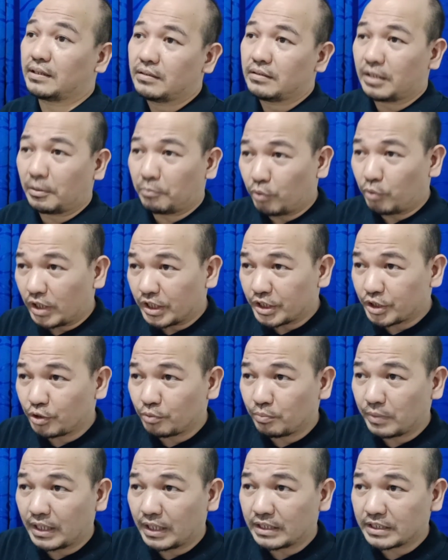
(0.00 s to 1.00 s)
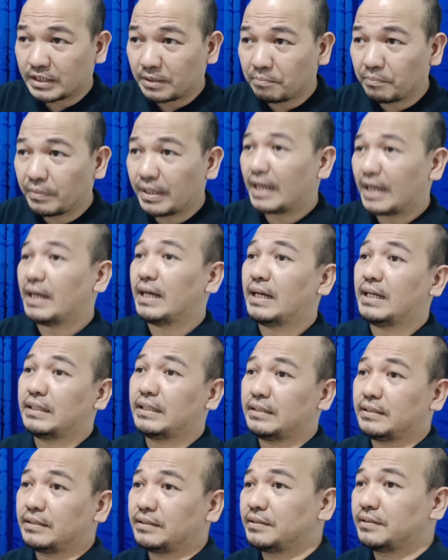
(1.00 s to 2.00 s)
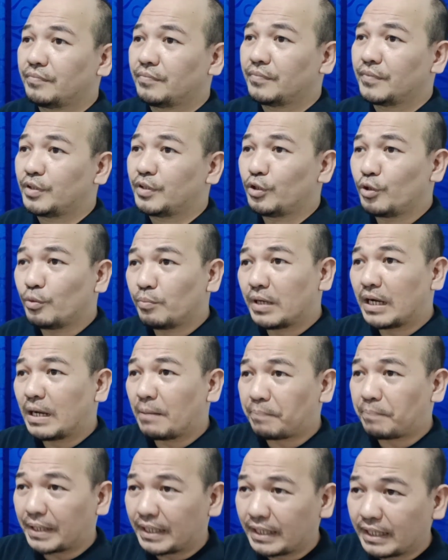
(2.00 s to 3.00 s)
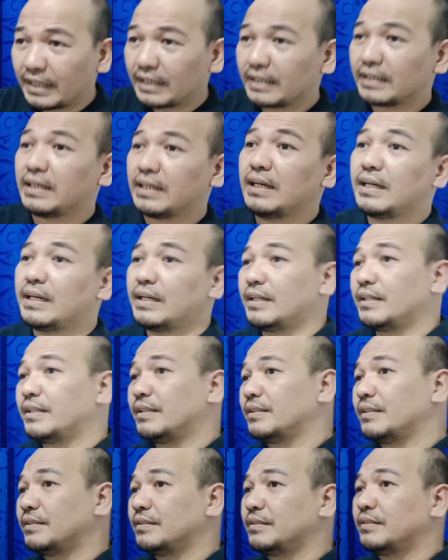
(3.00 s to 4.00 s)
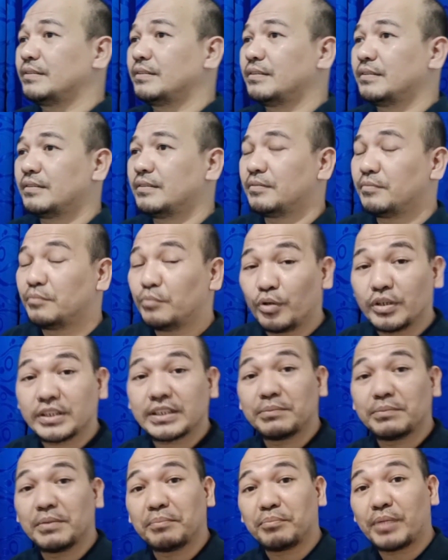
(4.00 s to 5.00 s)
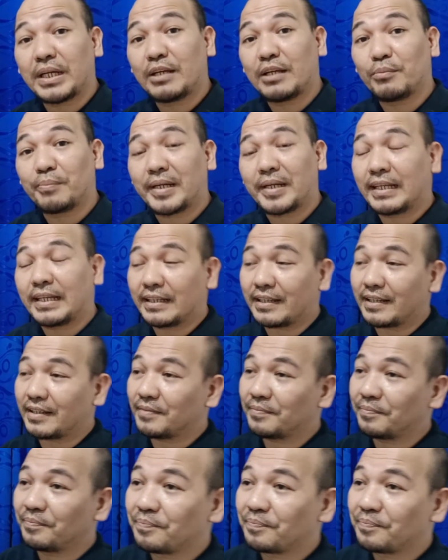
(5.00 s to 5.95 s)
Nagbukas yung mga simbahan, yung mga palengke. Bukas naman pala yung palengke.